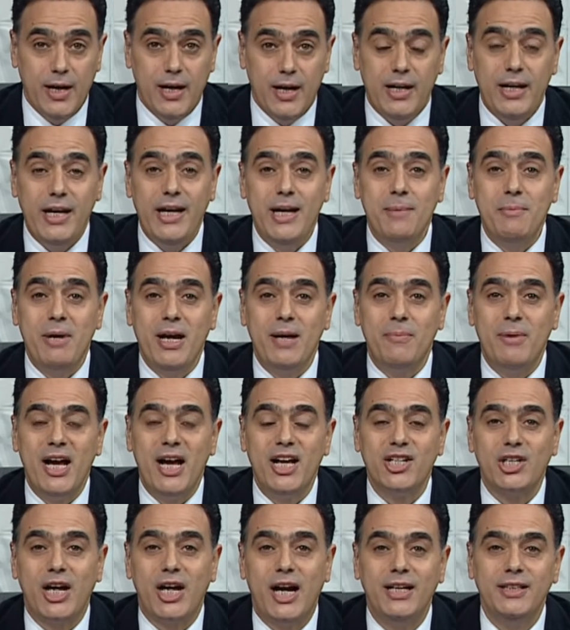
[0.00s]
ليه ما
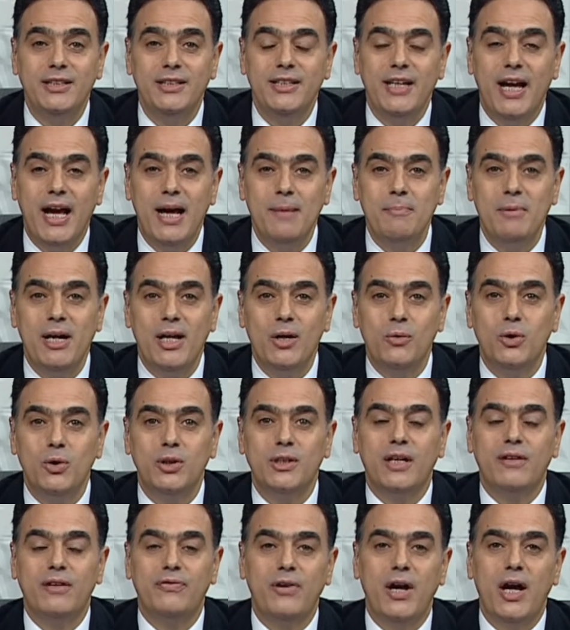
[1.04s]
يبقاش عندي امل
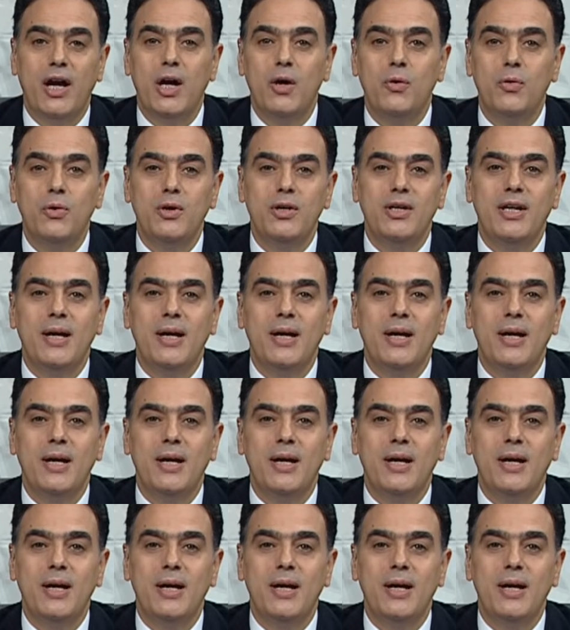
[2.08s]
وتفاؤل